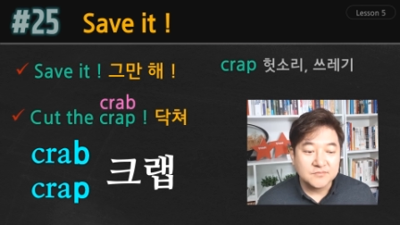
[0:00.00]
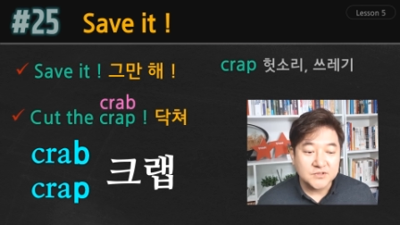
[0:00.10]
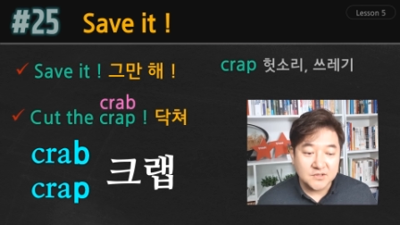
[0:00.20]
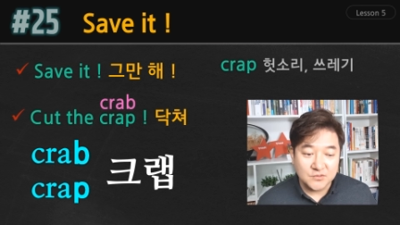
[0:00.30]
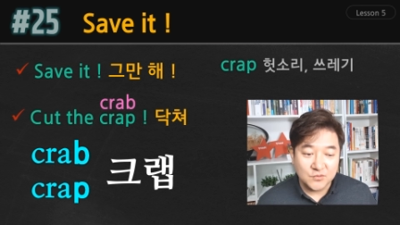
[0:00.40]

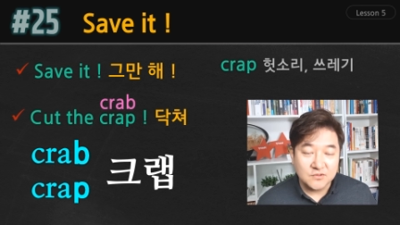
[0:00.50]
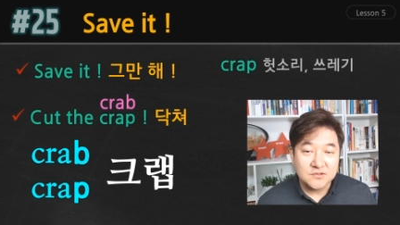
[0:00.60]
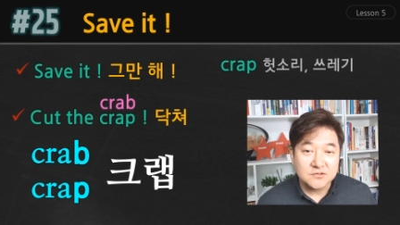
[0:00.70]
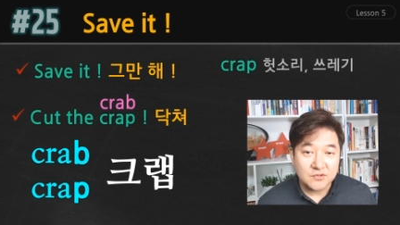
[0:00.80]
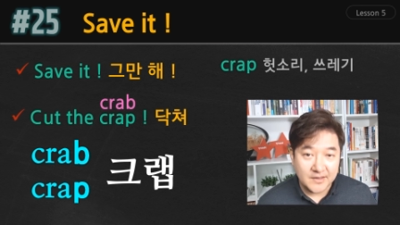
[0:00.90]
밑에도
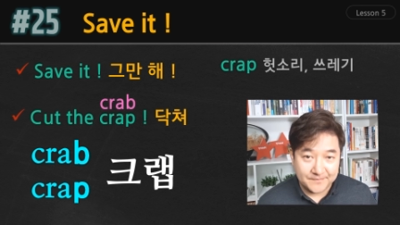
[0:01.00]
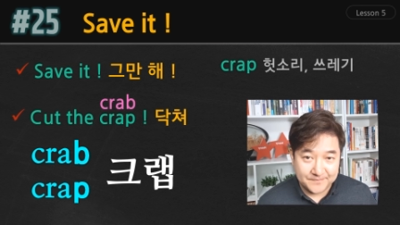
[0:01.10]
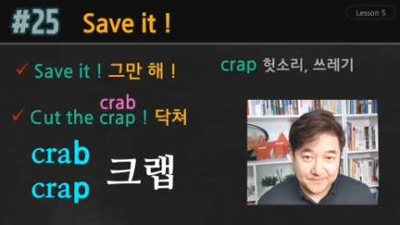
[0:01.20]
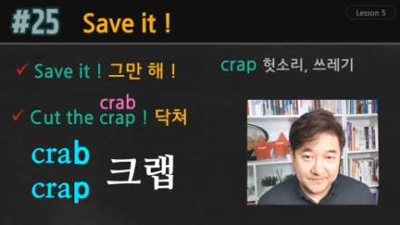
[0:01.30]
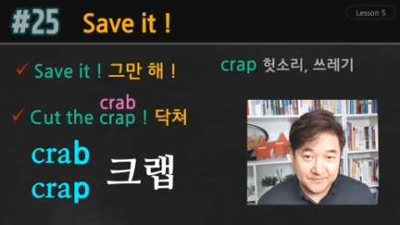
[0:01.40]
crap
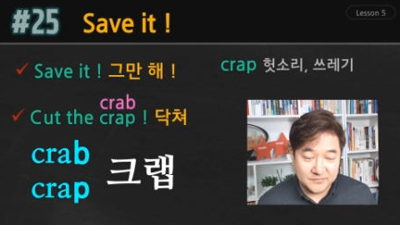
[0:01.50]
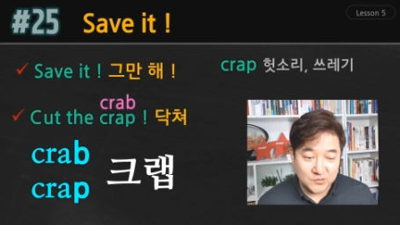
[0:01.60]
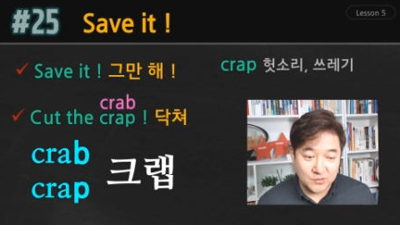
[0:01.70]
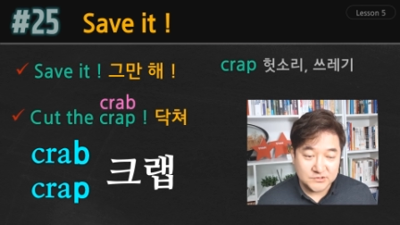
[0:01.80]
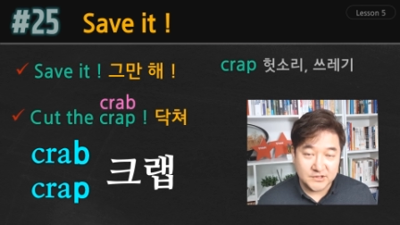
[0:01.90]

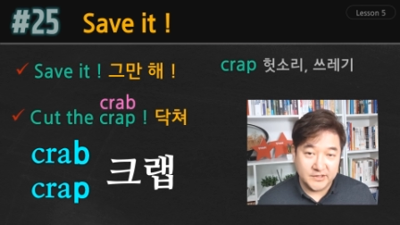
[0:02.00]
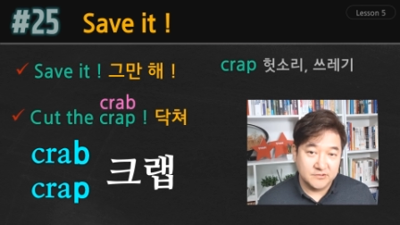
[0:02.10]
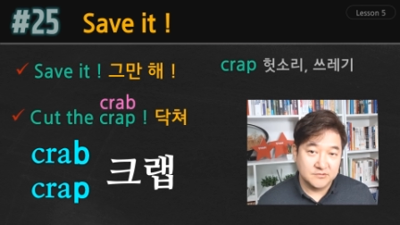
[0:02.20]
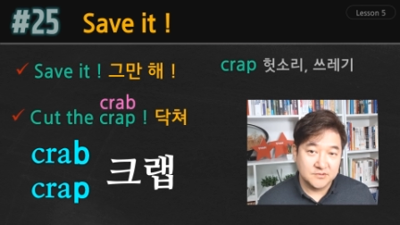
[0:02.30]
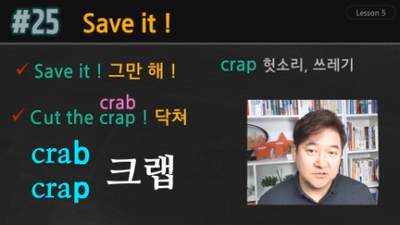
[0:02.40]

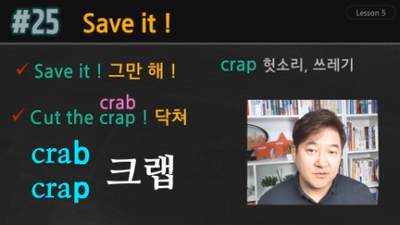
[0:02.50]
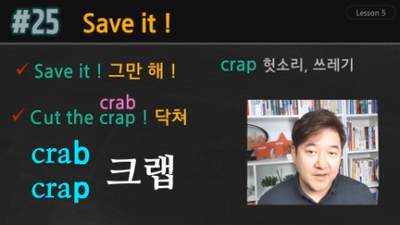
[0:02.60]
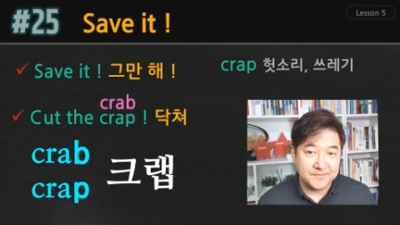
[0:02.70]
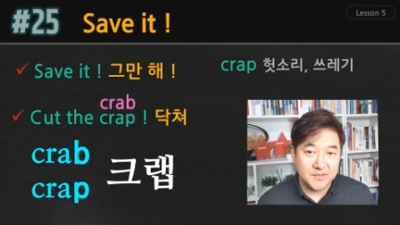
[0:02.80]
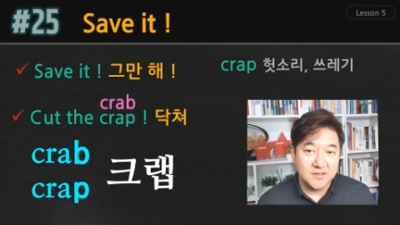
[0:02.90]
똑같잖아요.
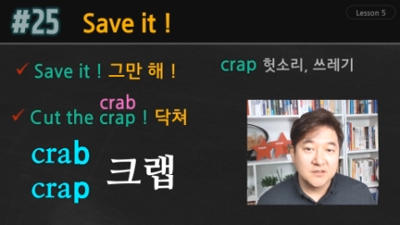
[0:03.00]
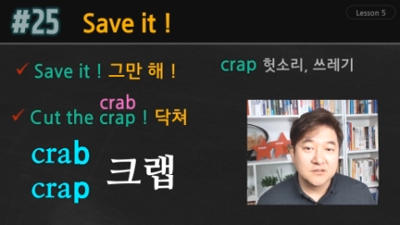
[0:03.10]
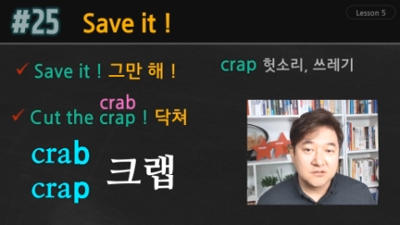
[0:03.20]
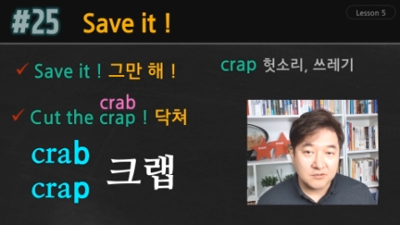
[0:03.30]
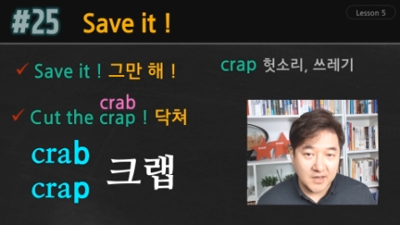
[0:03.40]
crap,
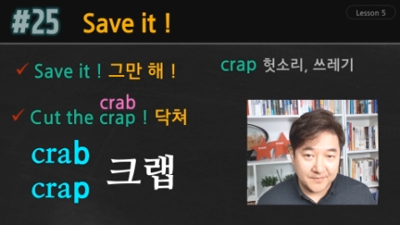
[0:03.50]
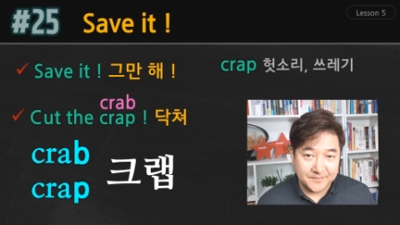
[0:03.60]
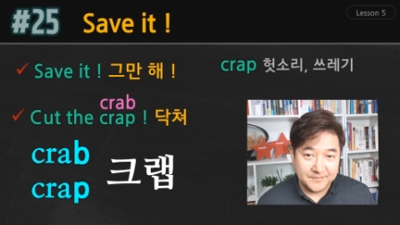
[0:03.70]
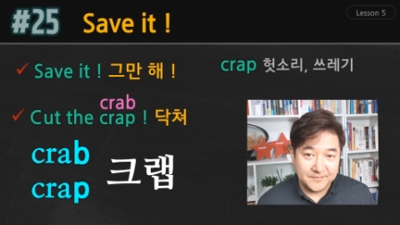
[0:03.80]
crap.